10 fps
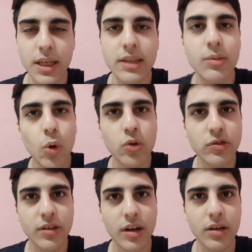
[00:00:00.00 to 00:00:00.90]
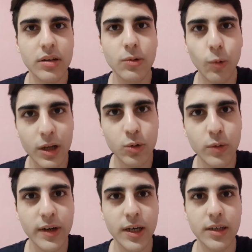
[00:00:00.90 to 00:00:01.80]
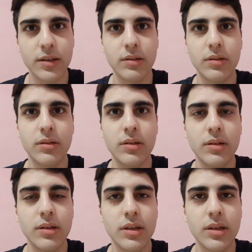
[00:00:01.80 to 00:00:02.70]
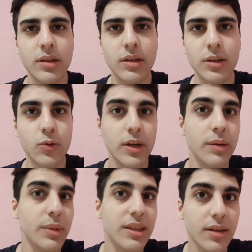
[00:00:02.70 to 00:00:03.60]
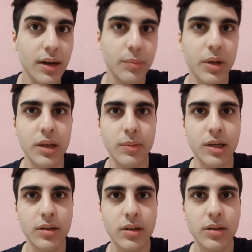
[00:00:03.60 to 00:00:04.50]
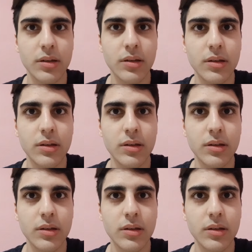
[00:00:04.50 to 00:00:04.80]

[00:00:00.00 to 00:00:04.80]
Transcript: e dimostra quanto vale e dovrebbe entrare prima anche.